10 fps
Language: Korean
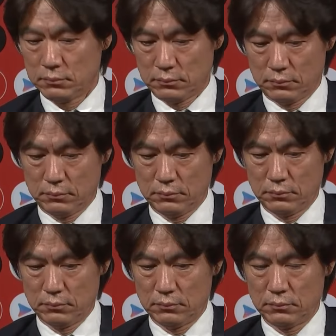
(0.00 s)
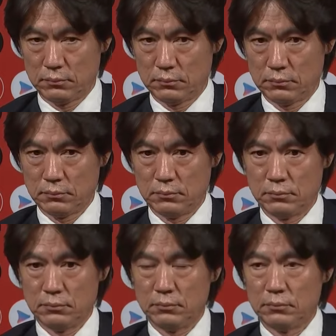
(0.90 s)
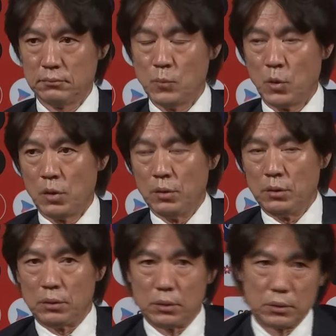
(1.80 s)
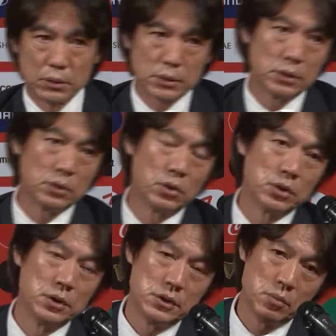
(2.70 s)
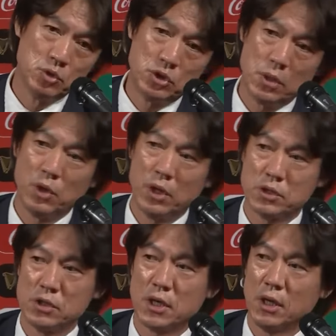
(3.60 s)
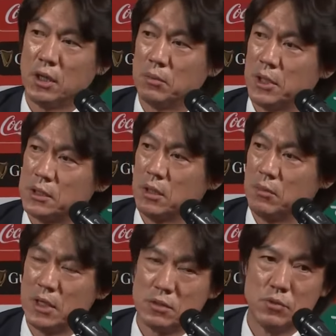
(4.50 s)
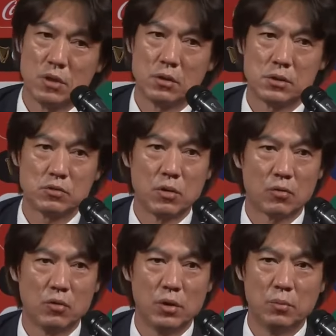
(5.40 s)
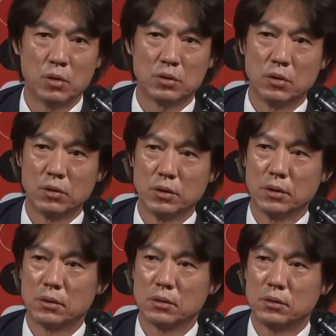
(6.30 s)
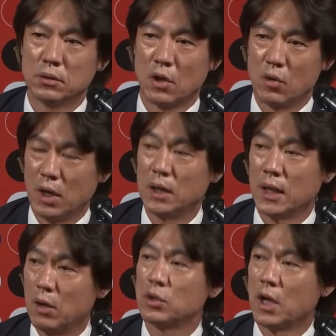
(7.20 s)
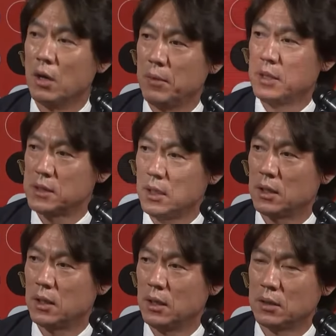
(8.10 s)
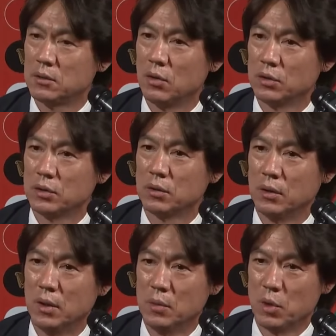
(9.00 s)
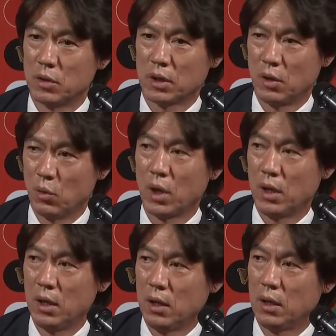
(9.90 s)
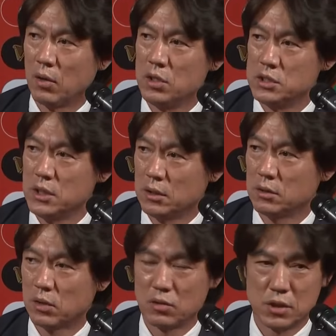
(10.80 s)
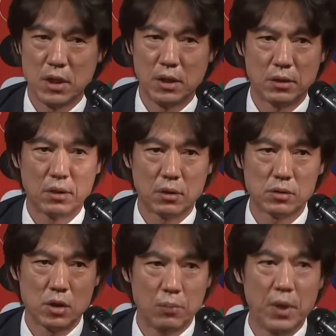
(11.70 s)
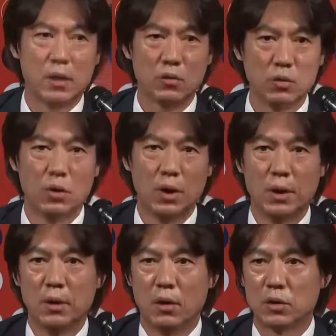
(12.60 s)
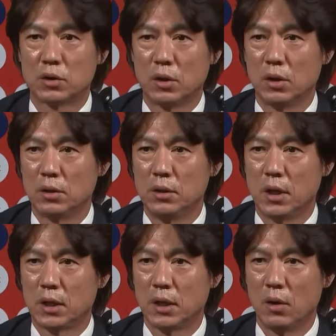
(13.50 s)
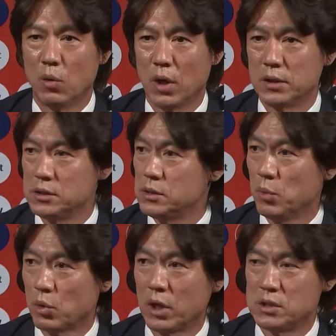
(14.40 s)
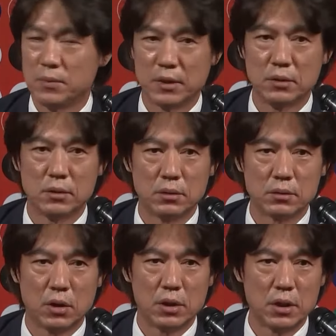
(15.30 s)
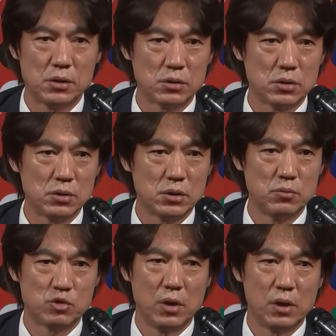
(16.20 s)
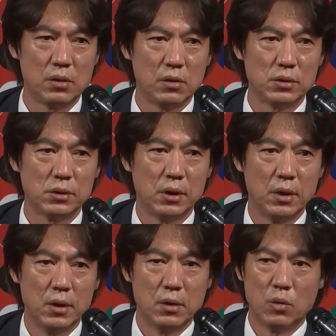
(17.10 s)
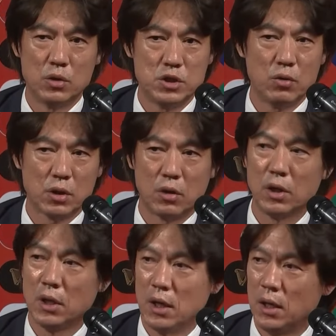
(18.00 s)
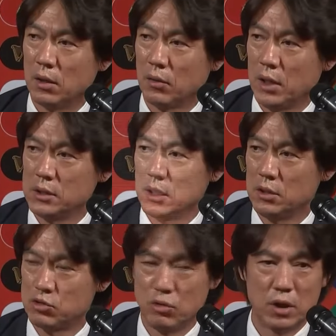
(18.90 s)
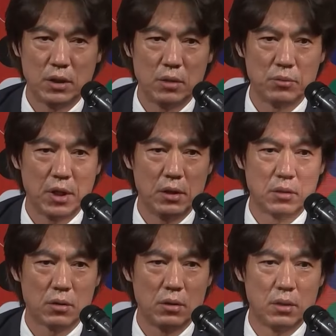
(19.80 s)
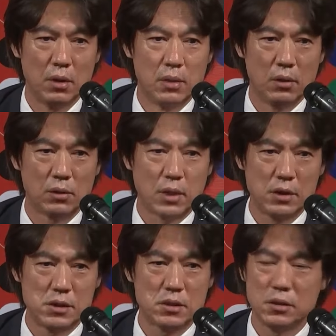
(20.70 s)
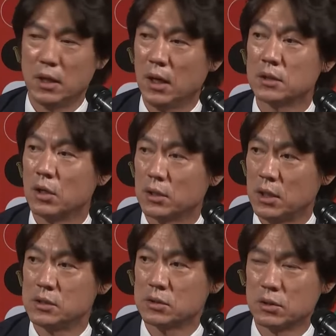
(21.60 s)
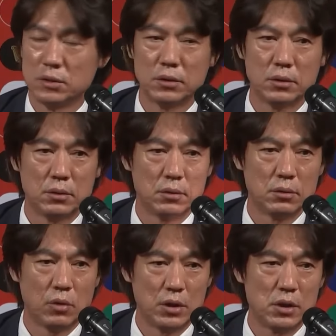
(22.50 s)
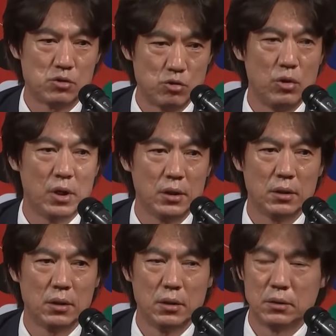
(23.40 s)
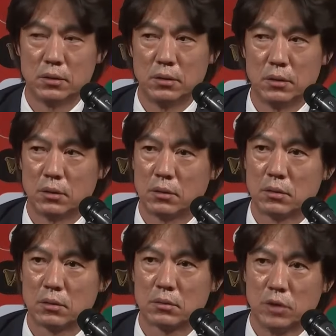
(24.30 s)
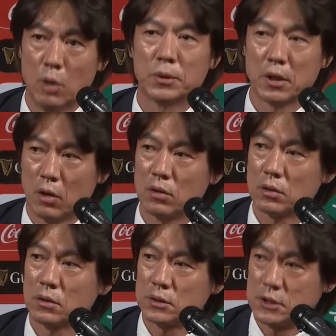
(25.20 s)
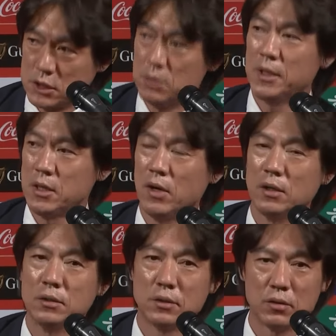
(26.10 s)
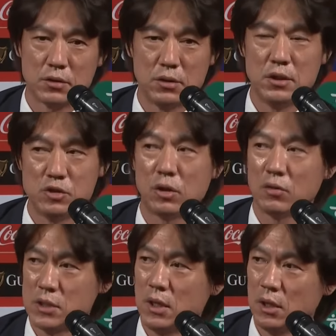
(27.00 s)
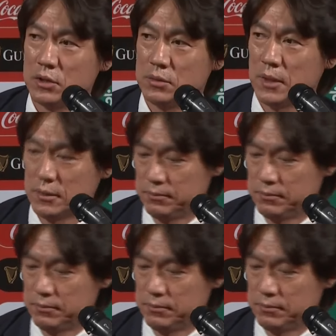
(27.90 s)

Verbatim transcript: 절차를 명확히 하자는 입장이신 것인지 질문입니다. 그거는 이제 문체부의 절차기 때문에 제가 말씀드릴 수는 없고요. 뭐 그거는 그 결과가 나온 다음에 생각하는 거는 뭐 그렇게 오래 걸리진 않을 거라고 생각이 들어요. 그래서 협회하고 어떤 얘기가 오갔는지는 모르겠지만은 저한테 있어서는 지금 중요한 거는 올 10월 경기가 굉장히 중요하기 때문에 이거를 어떻게 치느냐가 저한테 있어서는 음 굉장히 중요한 음 그거보다 더 지금의 상황은 더 큰 이슈라고 생각하고 있습니다.